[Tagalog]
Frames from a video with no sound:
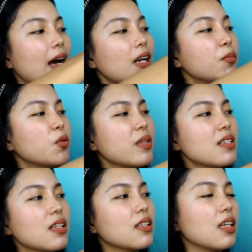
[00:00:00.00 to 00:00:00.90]
Alam niyo, minsan
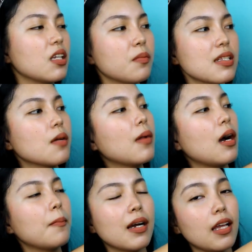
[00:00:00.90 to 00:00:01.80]
hindi rin masama
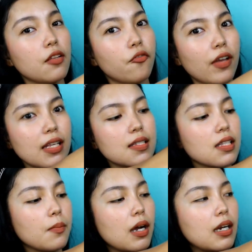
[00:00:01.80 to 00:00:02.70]
mag-invest sa
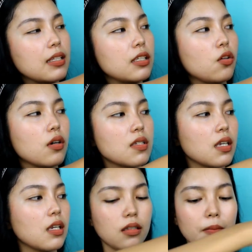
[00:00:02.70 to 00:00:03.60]
mga ganito kasi
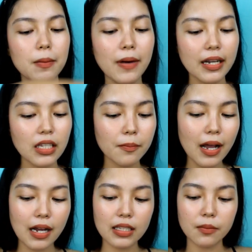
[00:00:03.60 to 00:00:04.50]

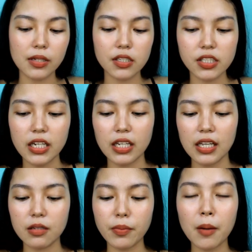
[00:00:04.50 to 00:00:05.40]
papakinabangan naman siya eh,
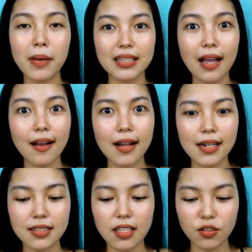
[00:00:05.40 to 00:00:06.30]
and pang matagalan
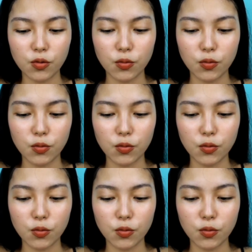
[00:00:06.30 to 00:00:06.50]
na to.